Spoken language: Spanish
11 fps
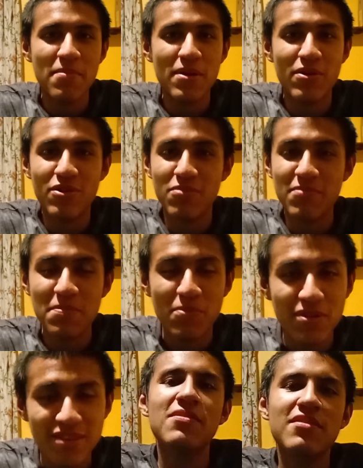pero no me
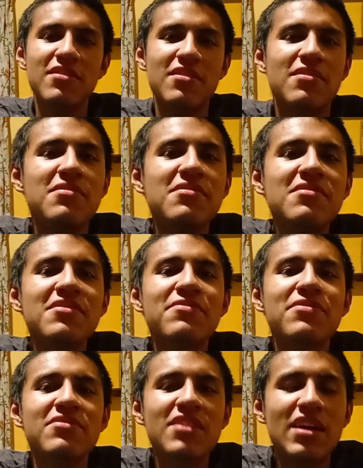importa. Hoy
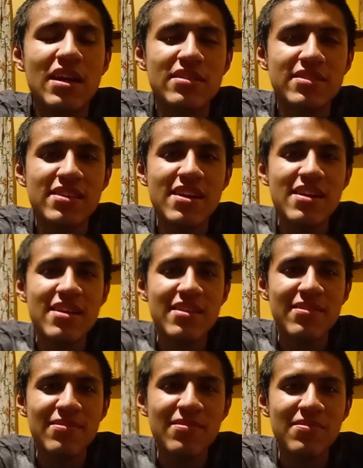fue un día
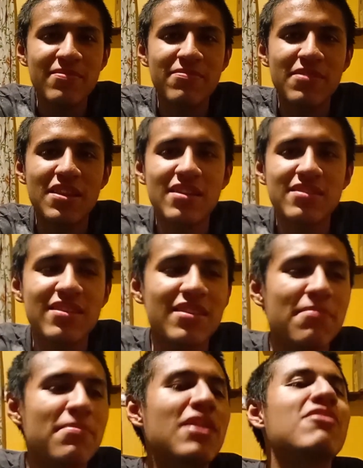cansado, fui desde
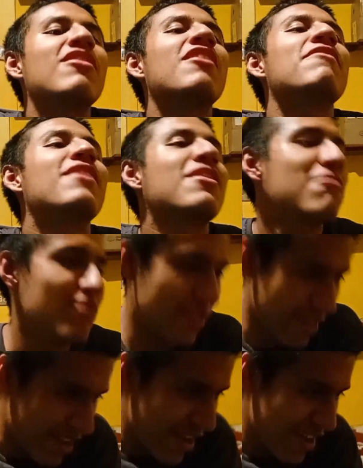temprano a la
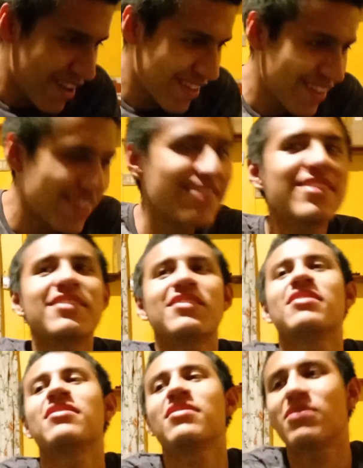facultad,
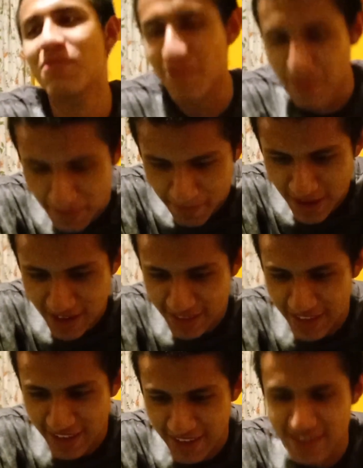tuve
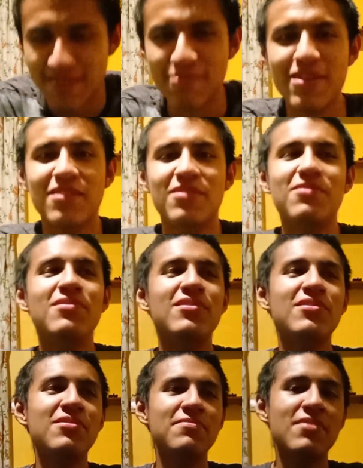práctica de
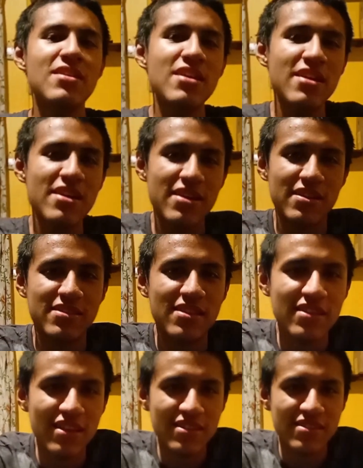laboratorio,
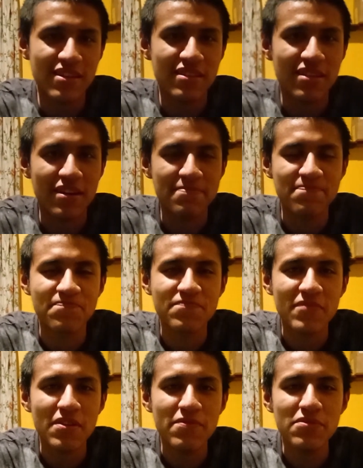etcétera, etcétera.
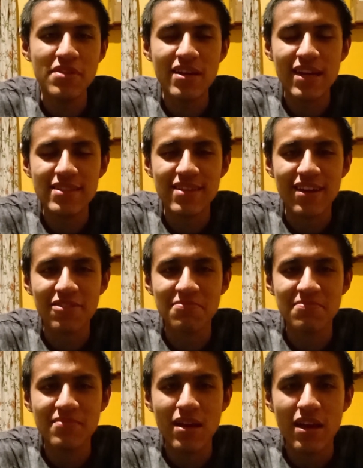Fue un día cansado
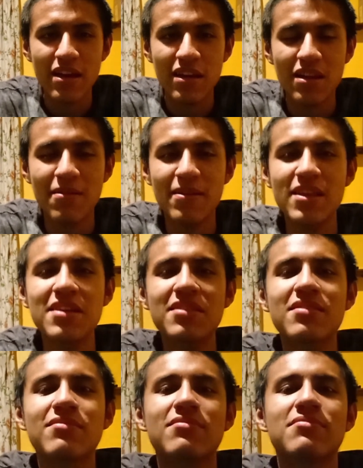y la
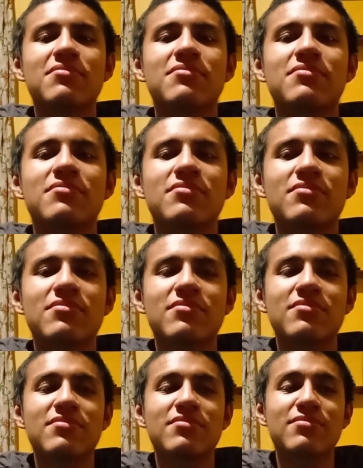verdad,
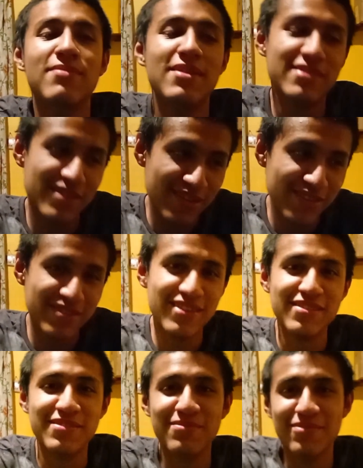más que
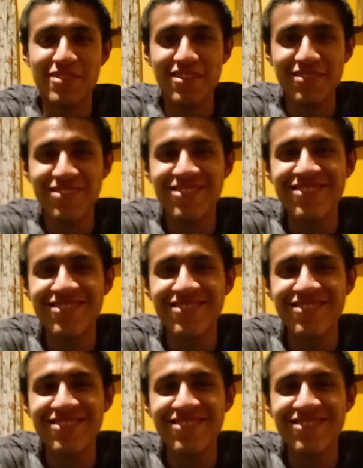estar estudiando,